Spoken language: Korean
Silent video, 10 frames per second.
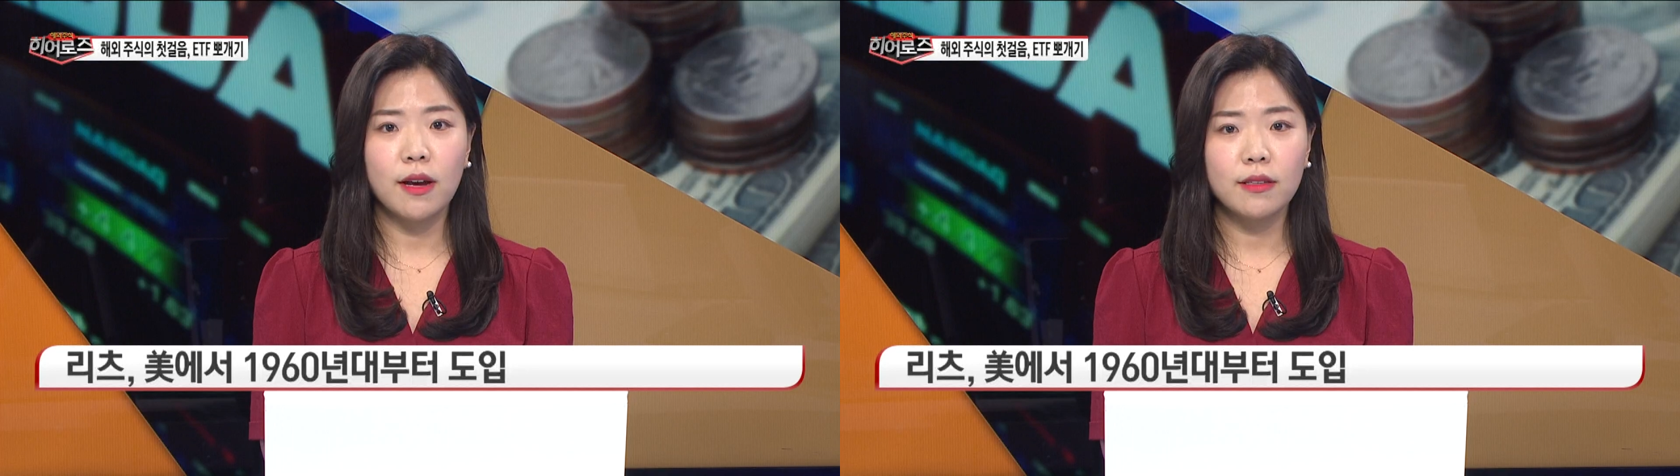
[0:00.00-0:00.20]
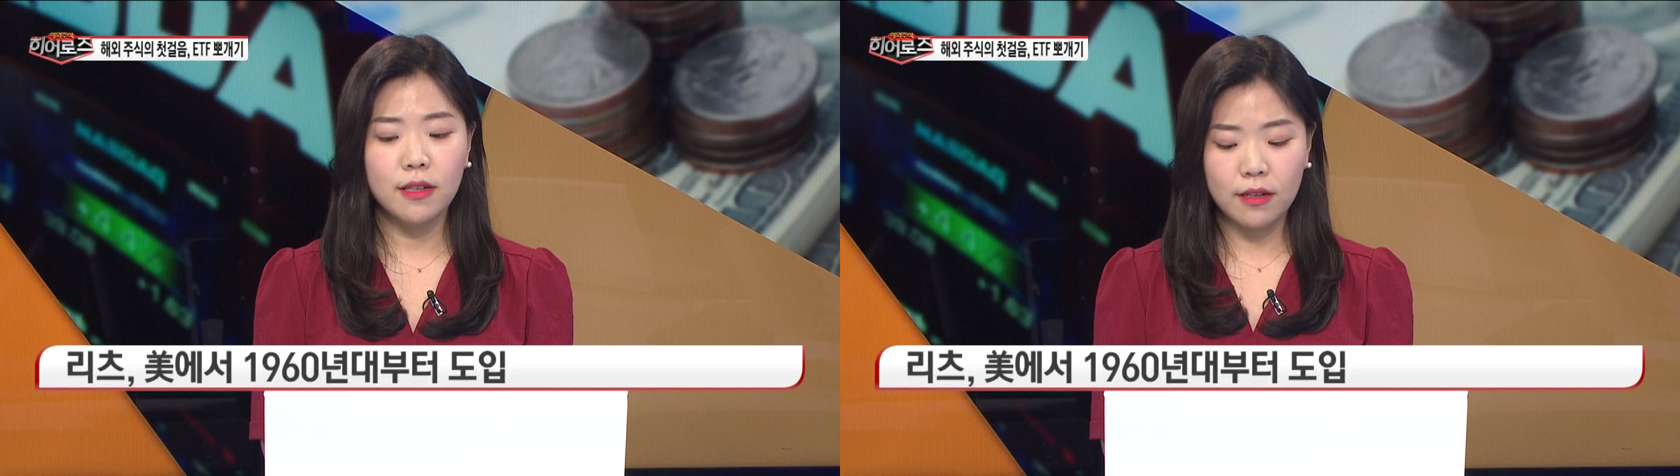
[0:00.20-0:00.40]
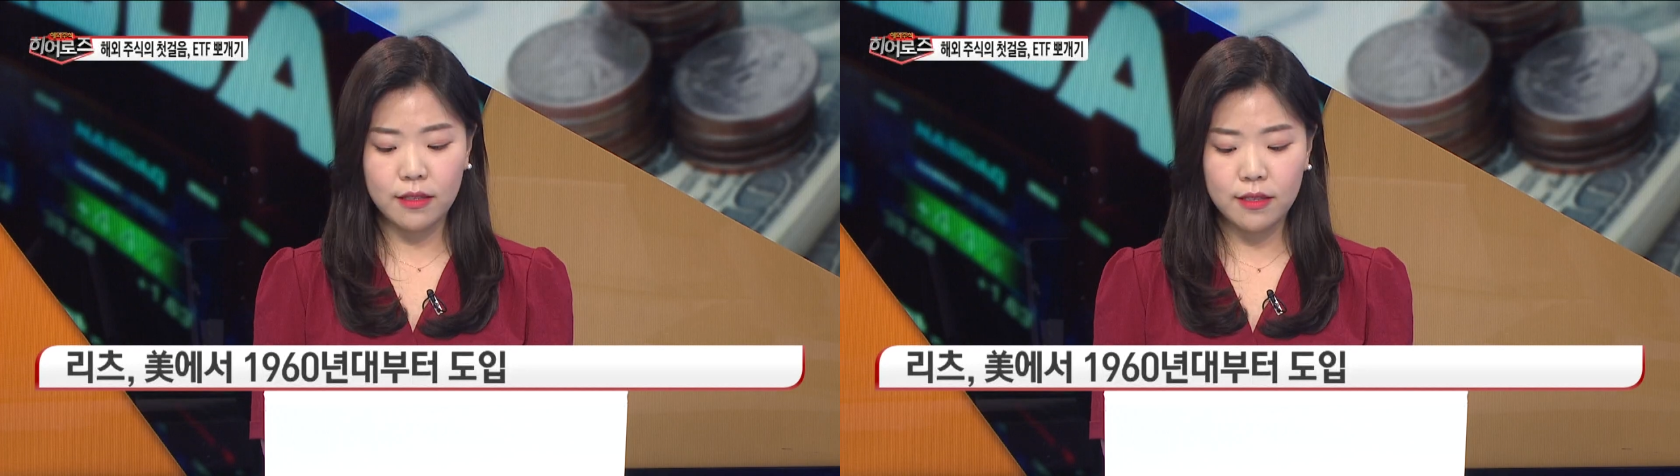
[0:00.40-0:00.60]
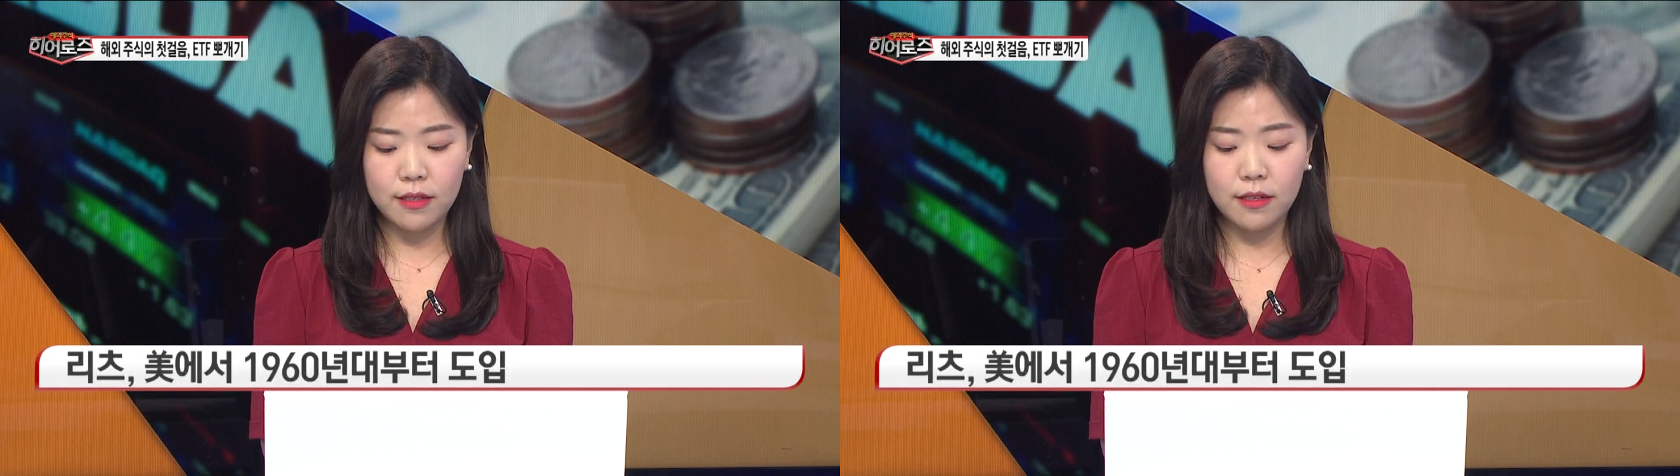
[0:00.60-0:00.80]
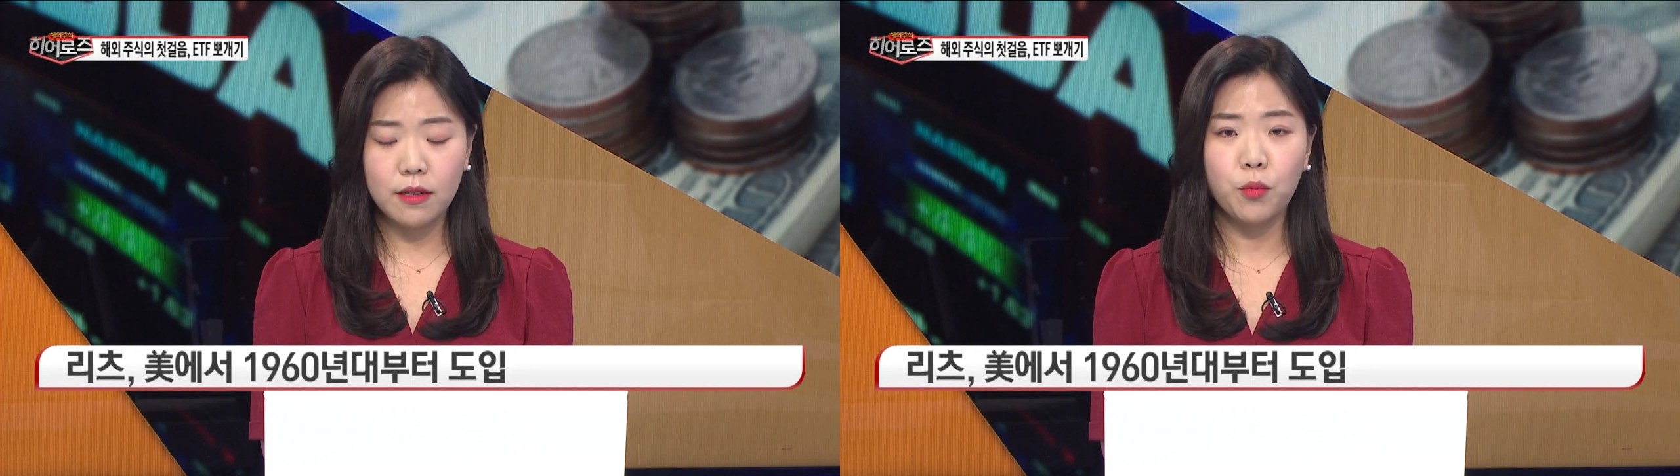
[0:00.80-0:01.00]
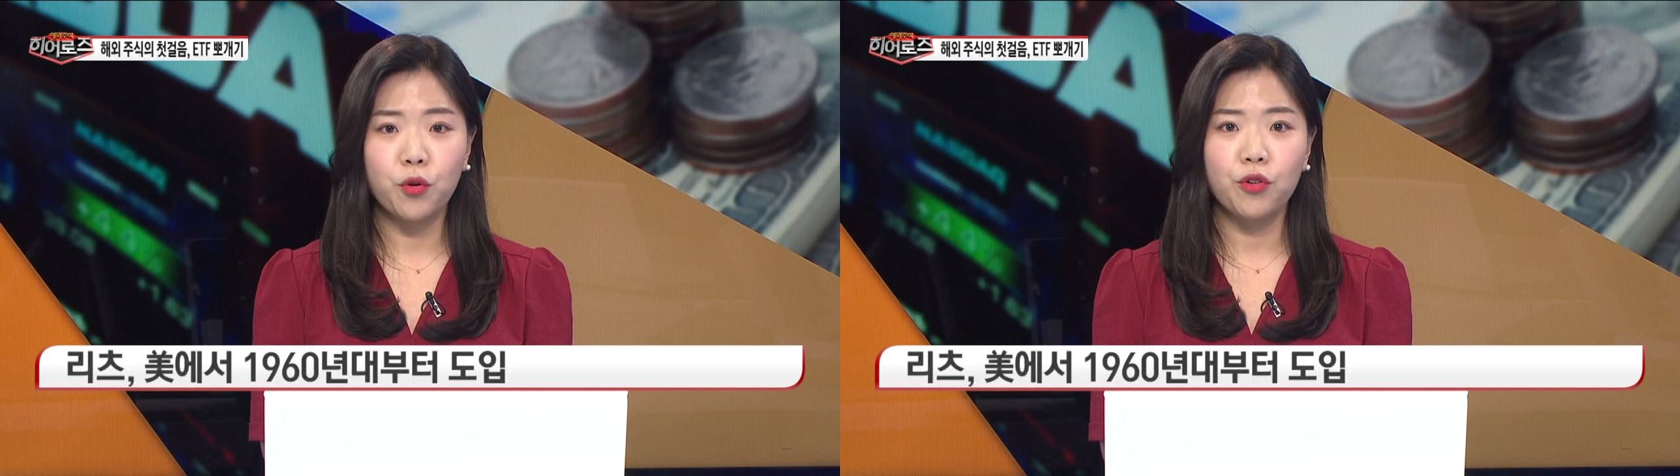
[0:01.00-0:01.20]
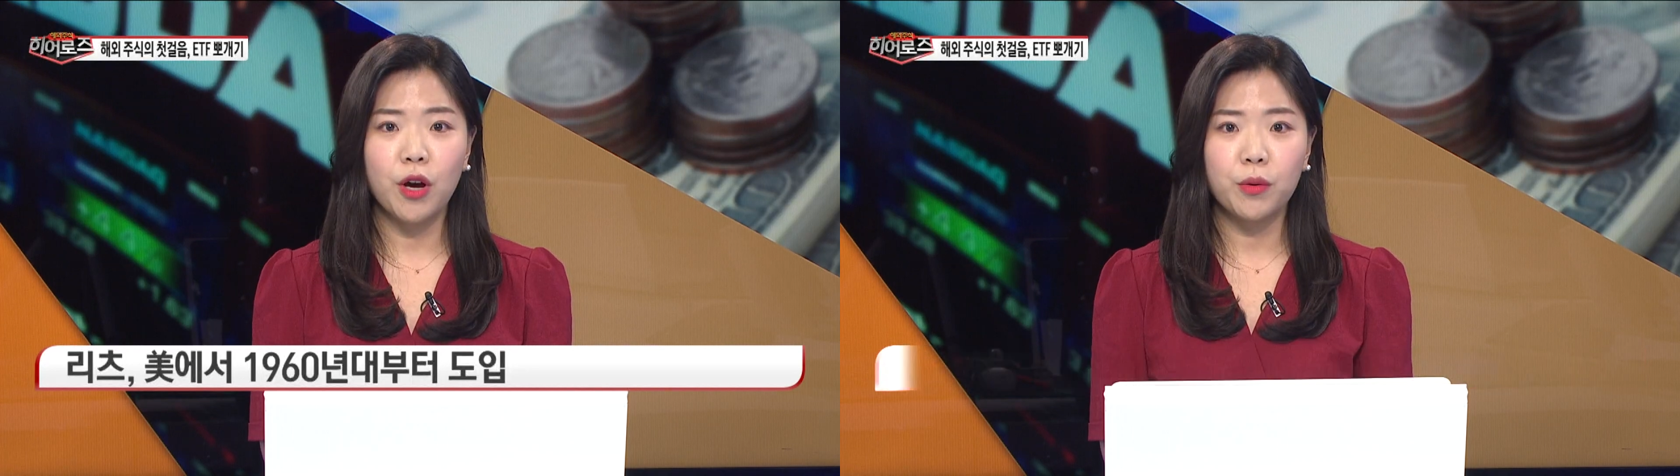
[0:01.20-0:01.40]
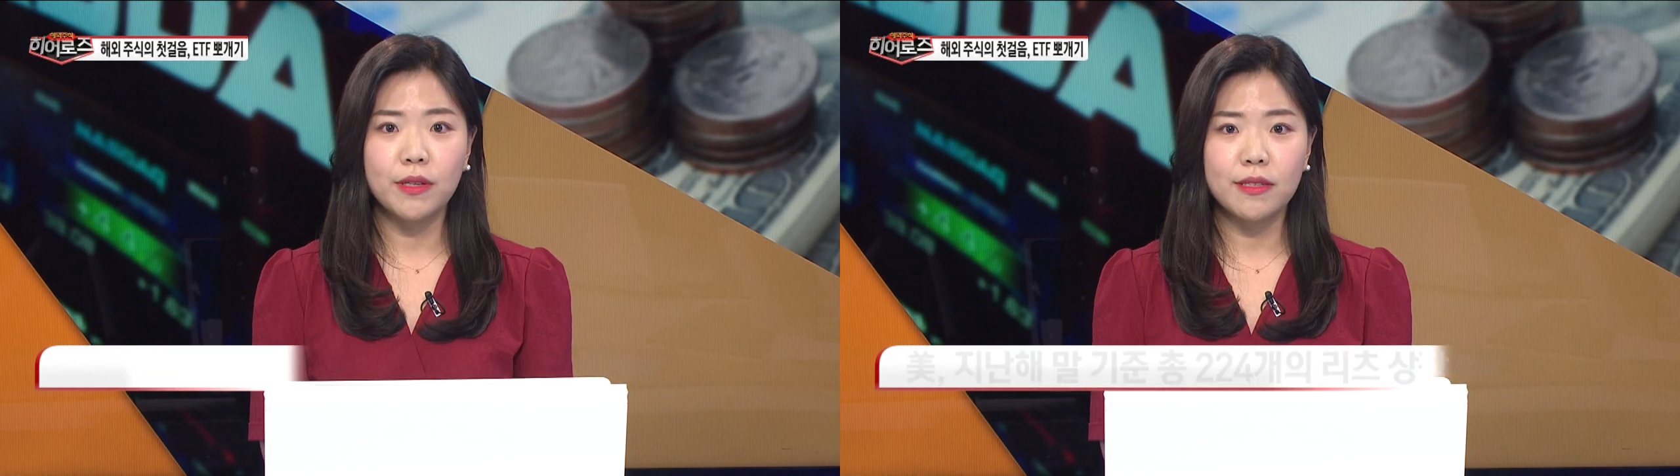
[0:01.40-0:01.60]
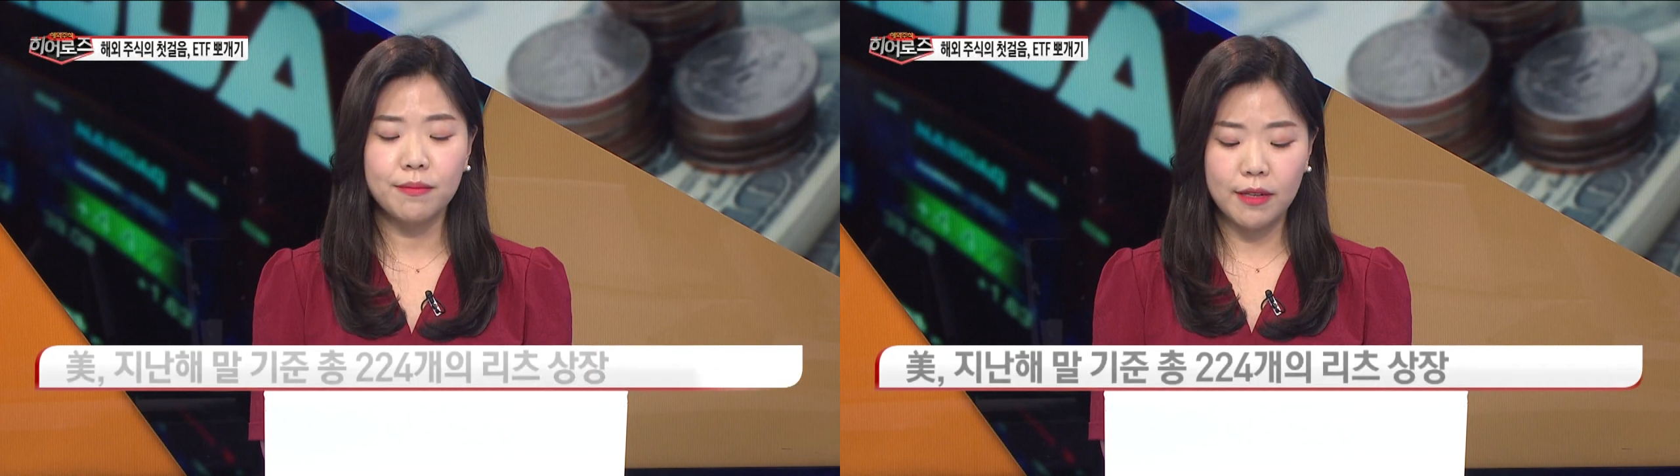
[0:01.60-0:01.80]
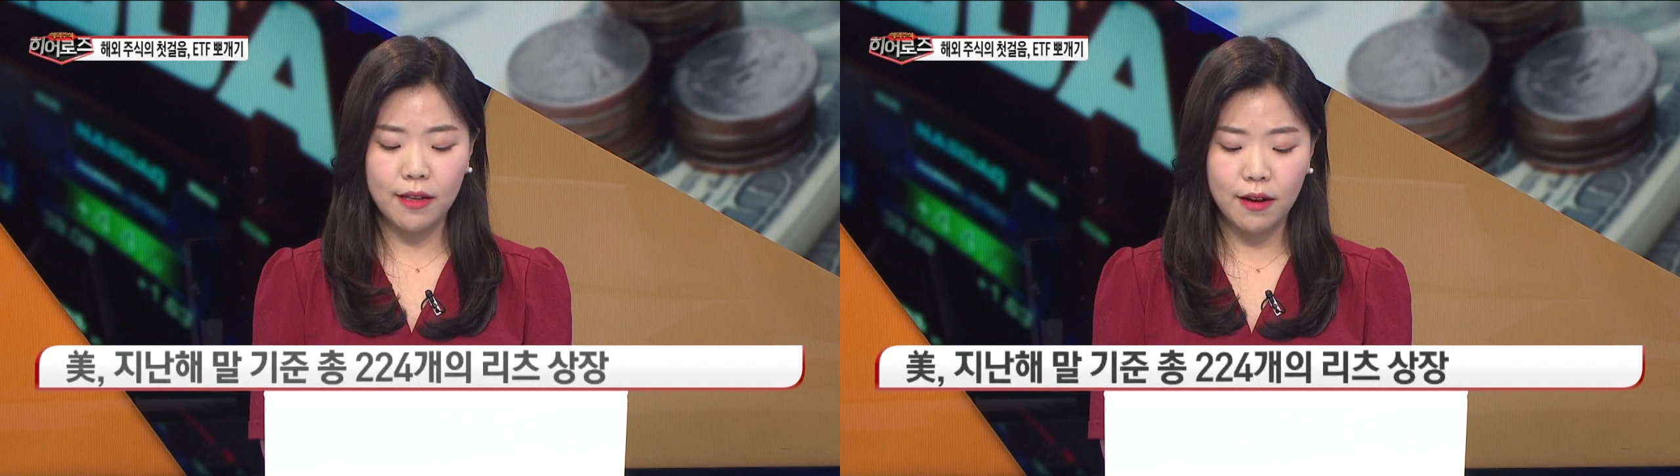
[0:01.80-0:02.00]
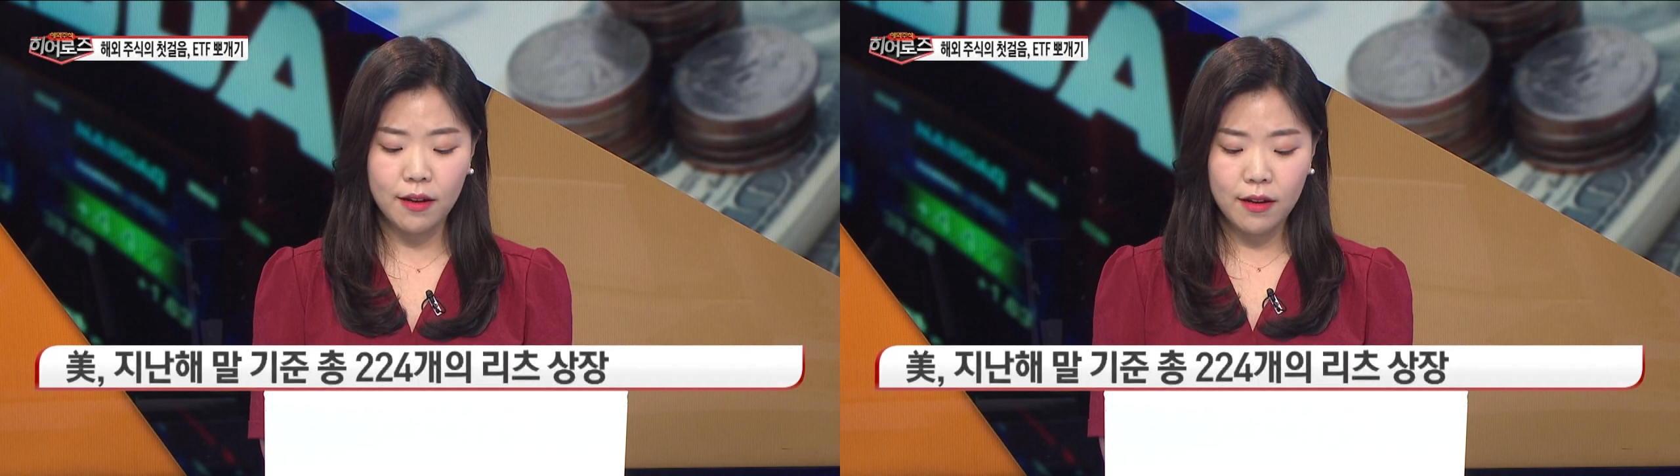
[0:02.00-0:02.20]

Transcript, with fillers: 상장 리츠를 보유하고 있습니다.